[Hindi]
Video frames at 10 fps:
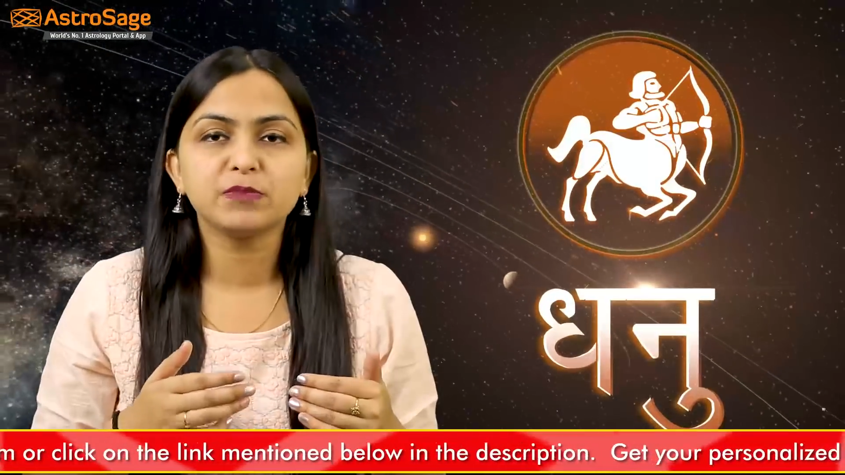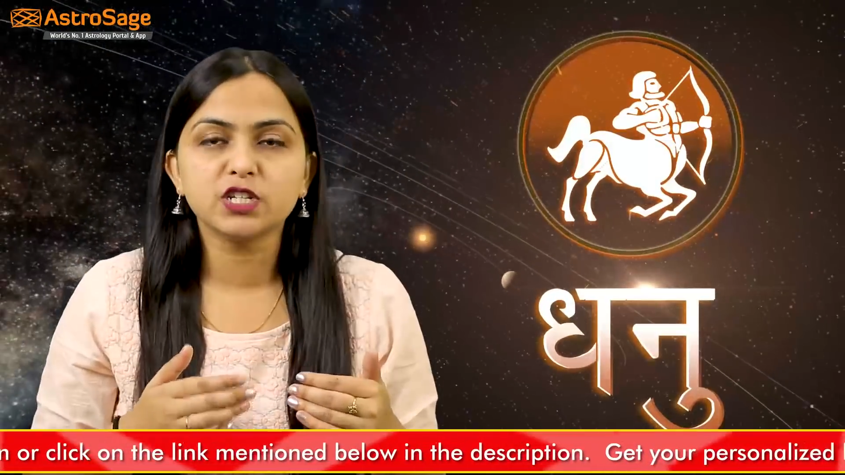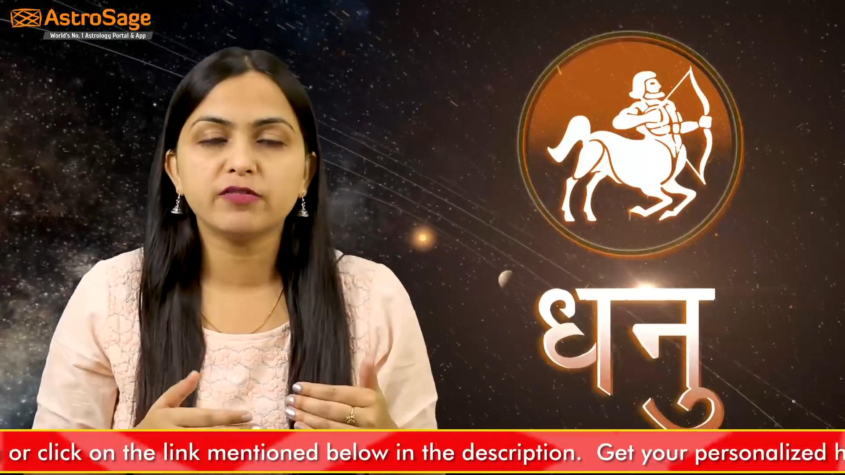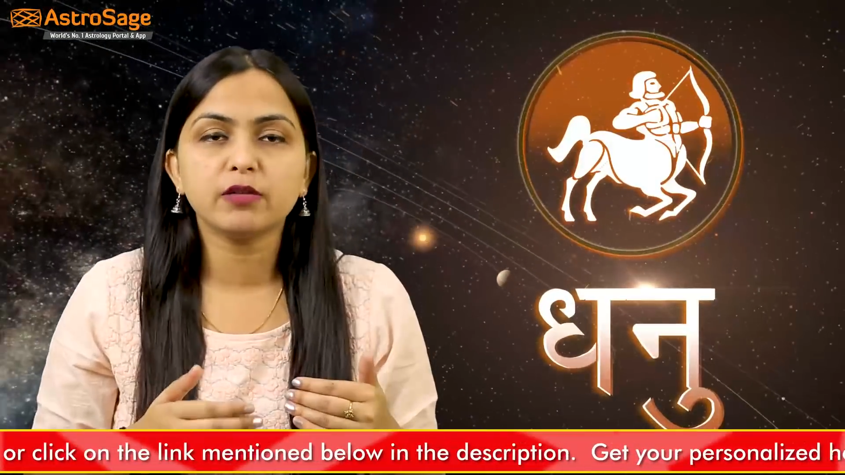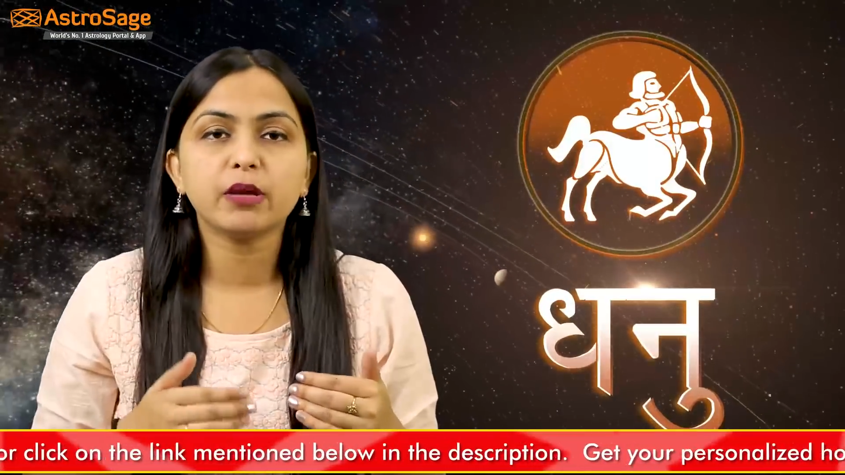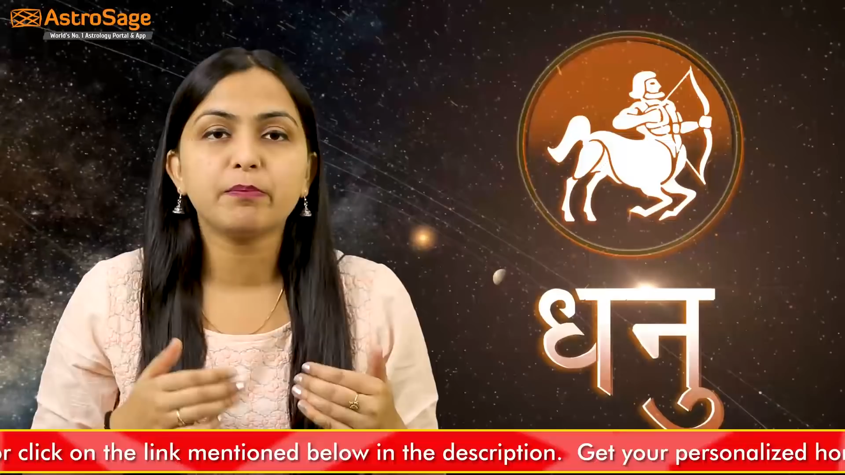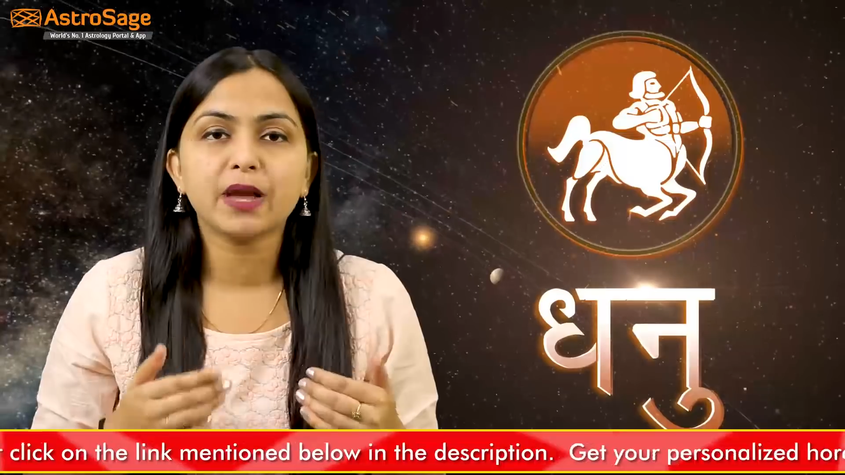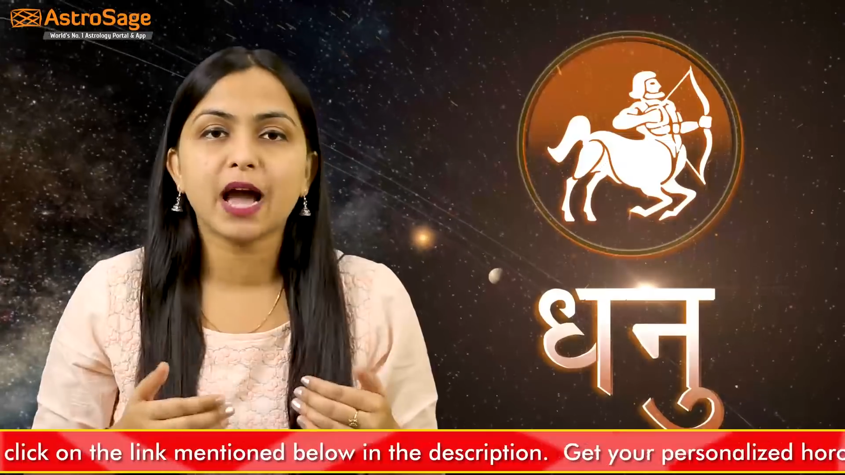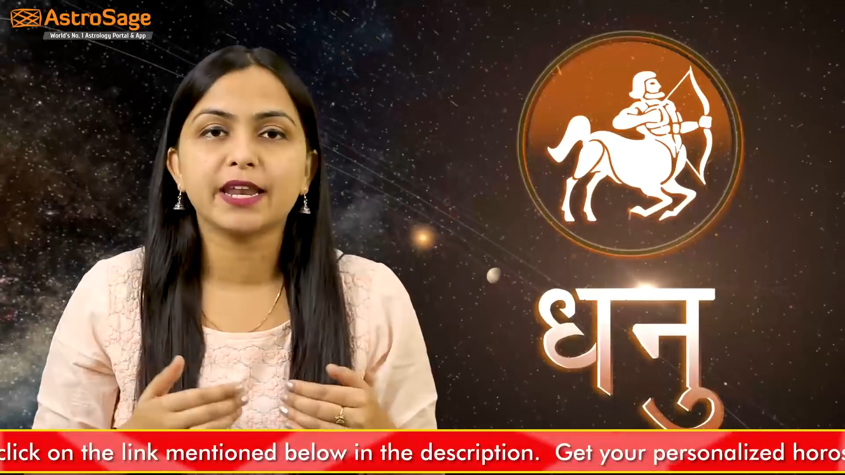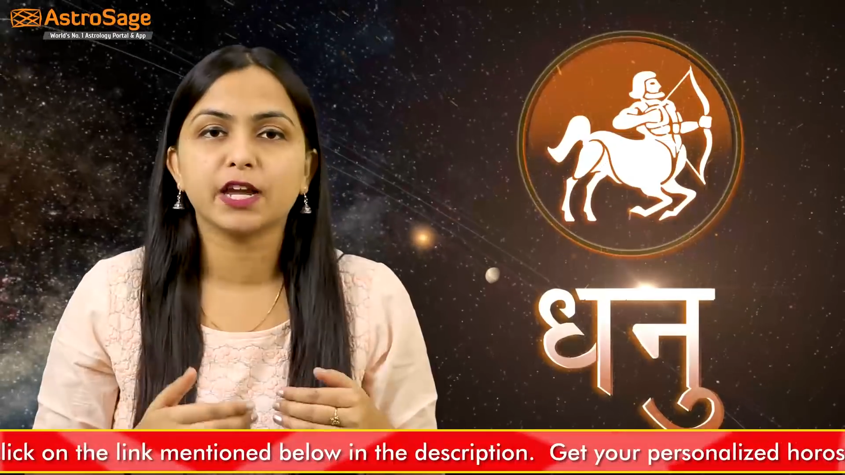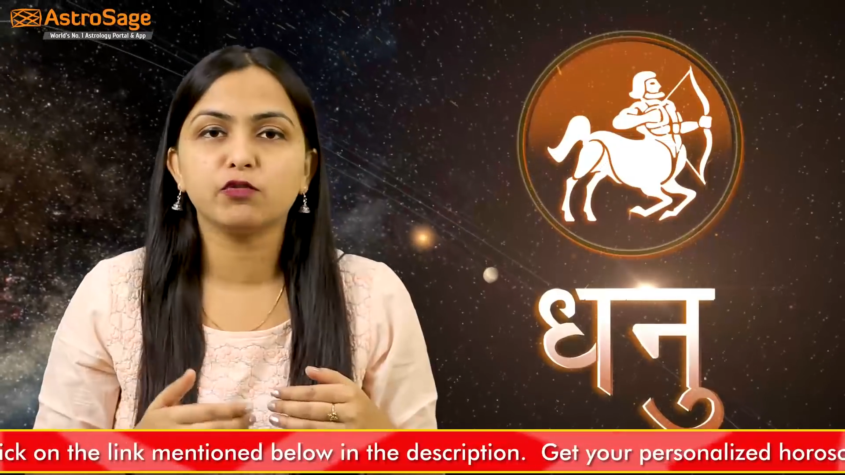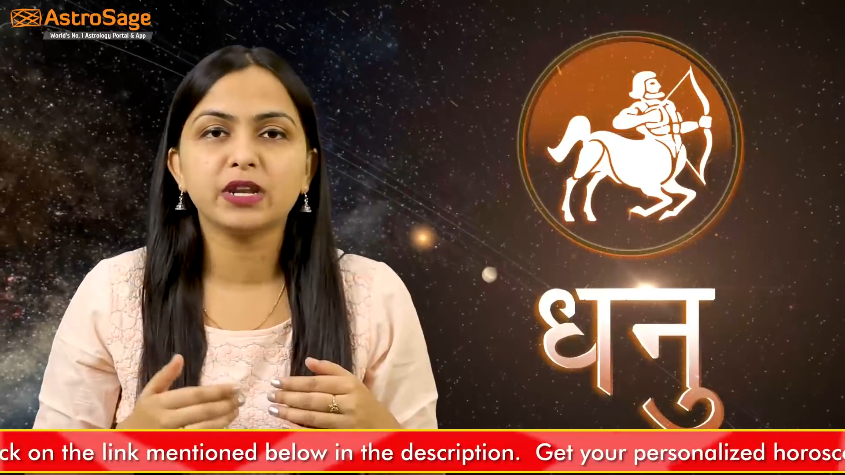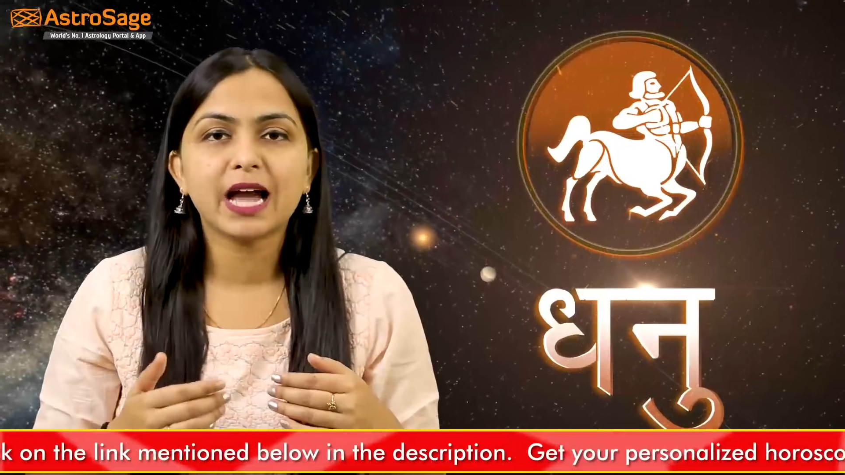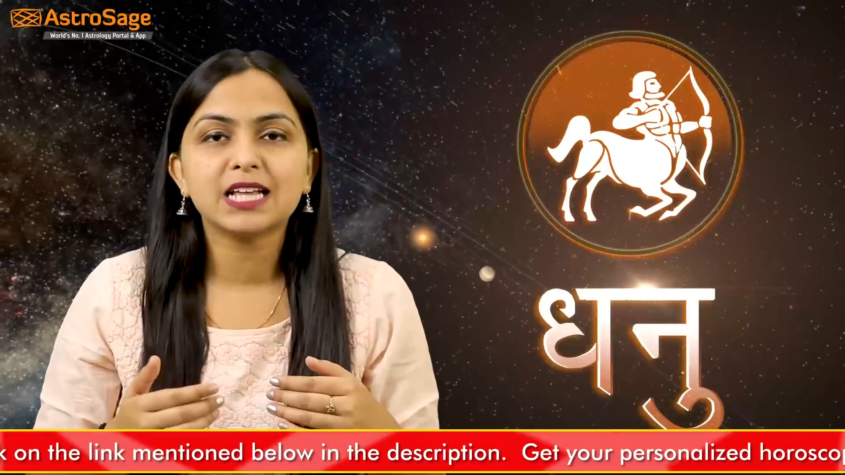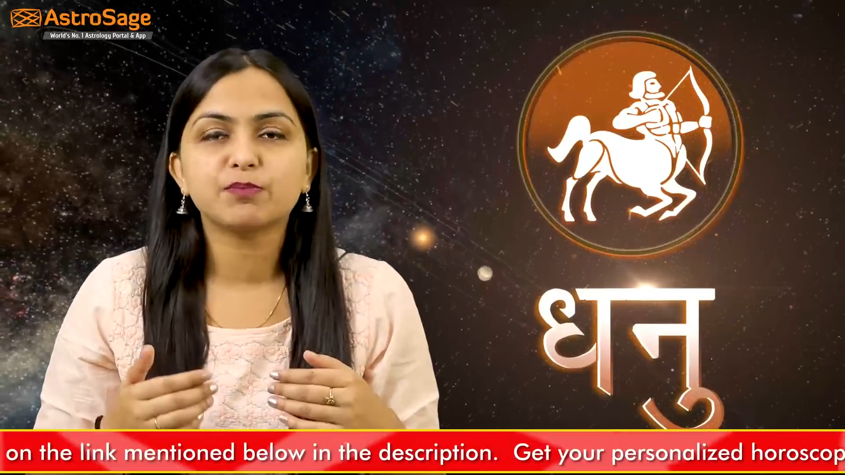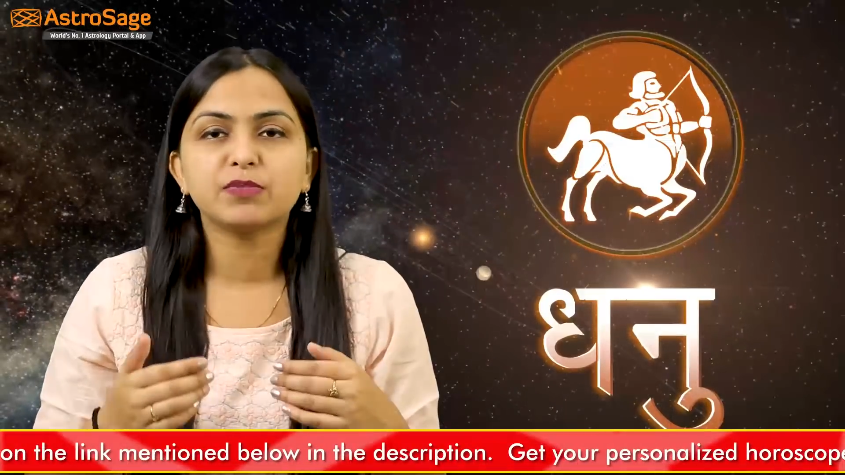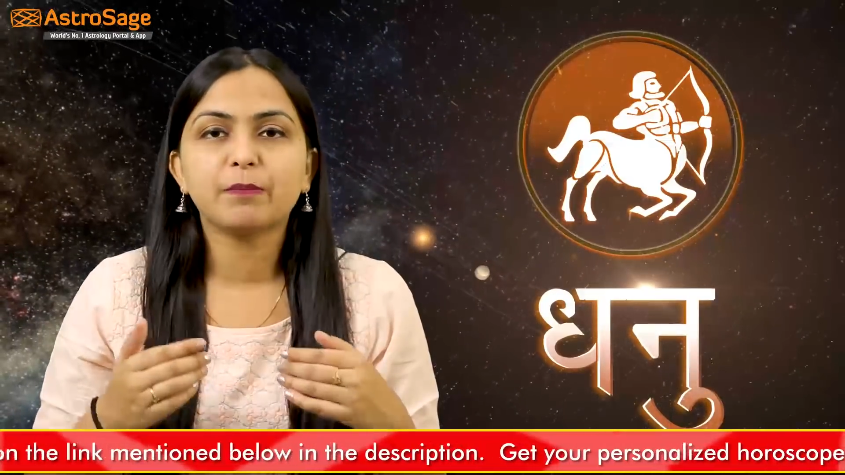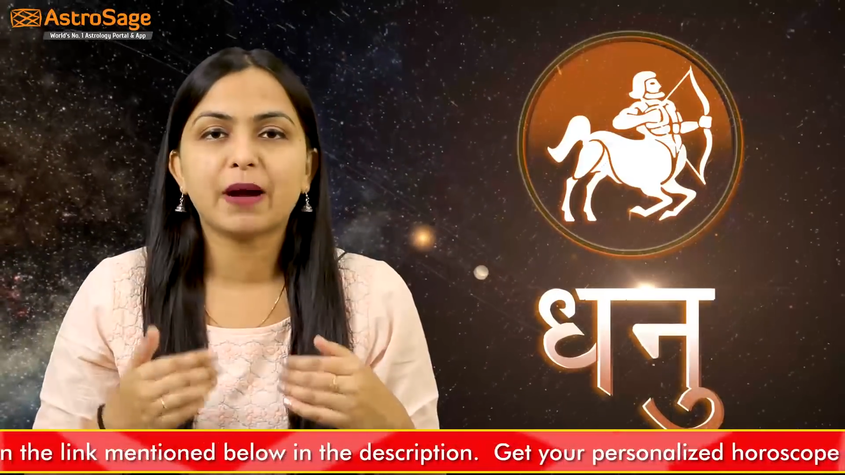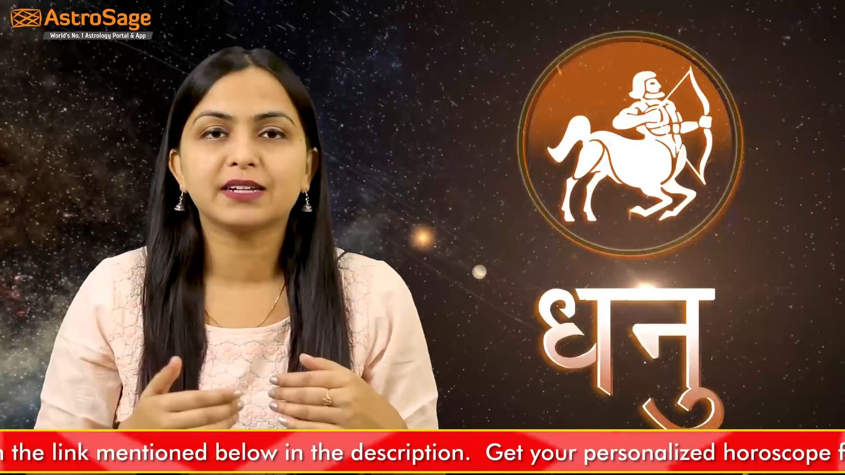जीवन में प्यार है उन्हें आज अपने